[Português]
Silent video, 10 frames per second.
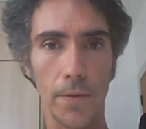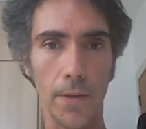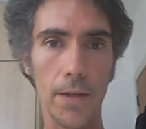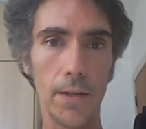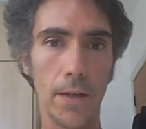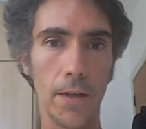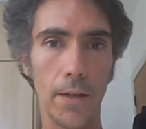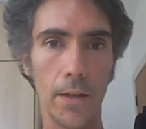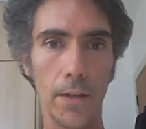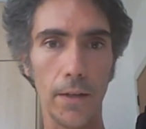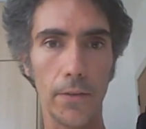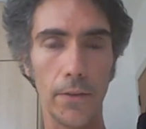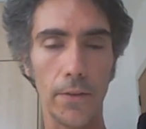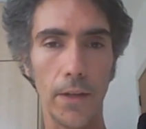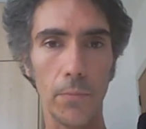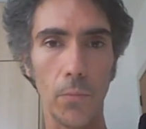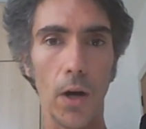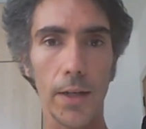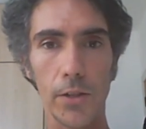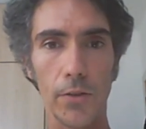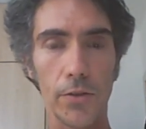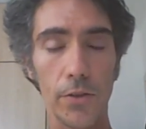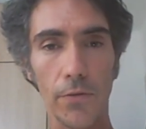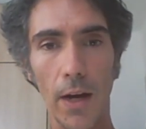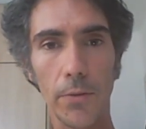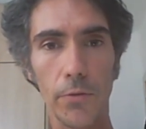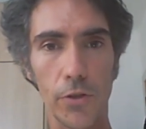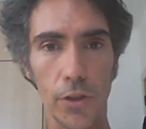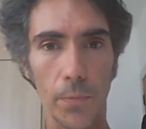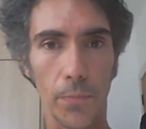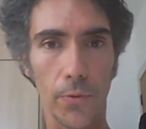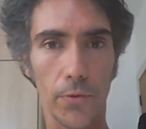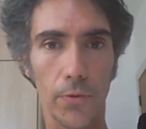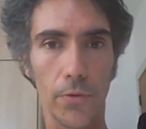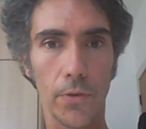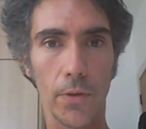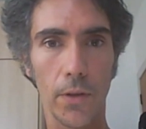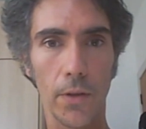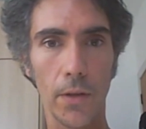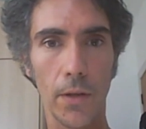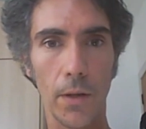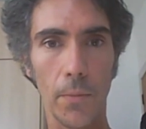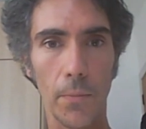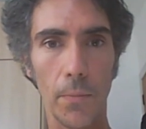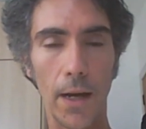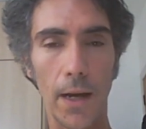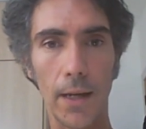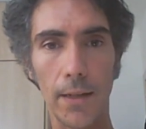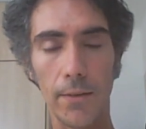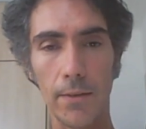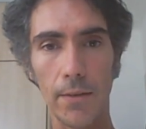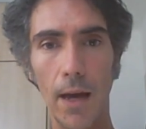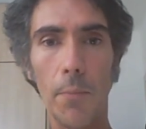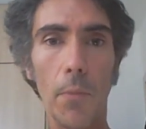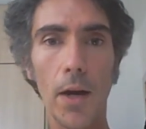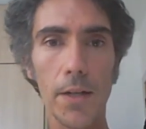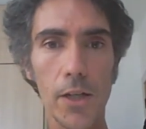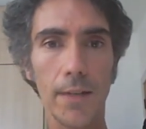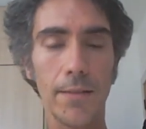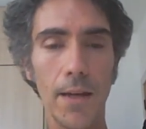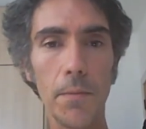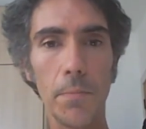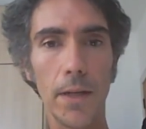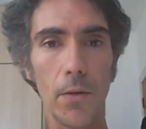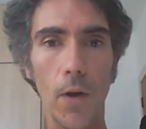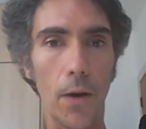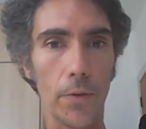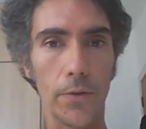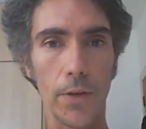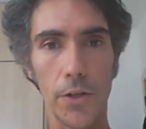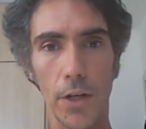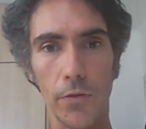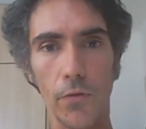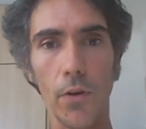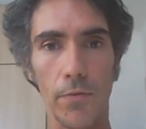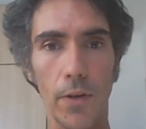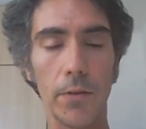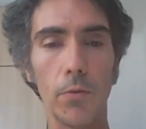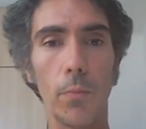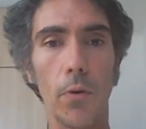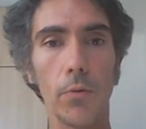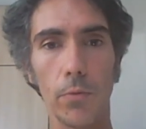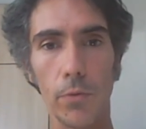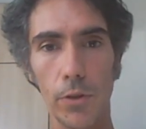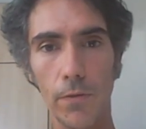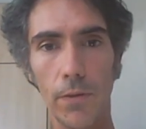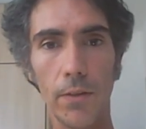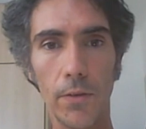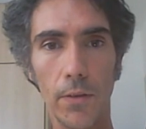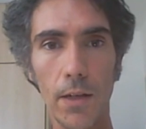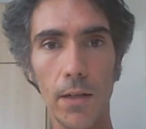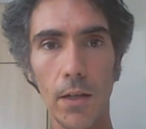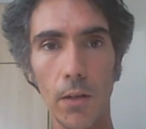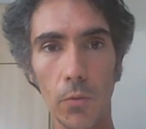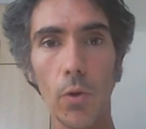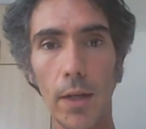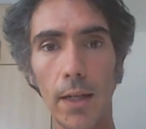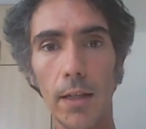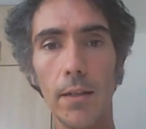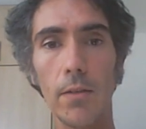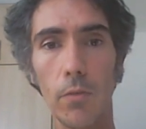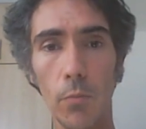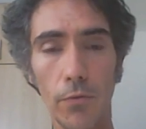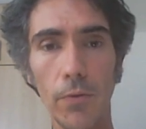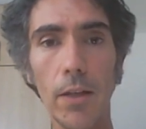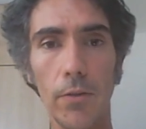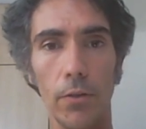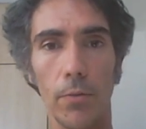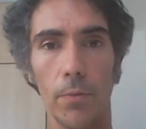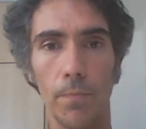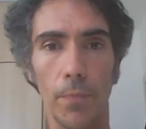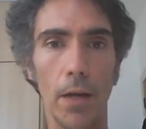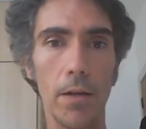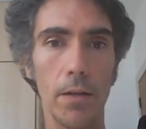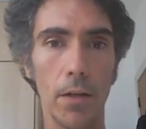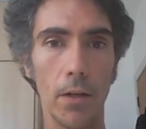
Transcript: Né? Existem mortes de vários tipos, mas a morte é sempre igual se a gente for ver do ponto de vista do organismo físico. Né?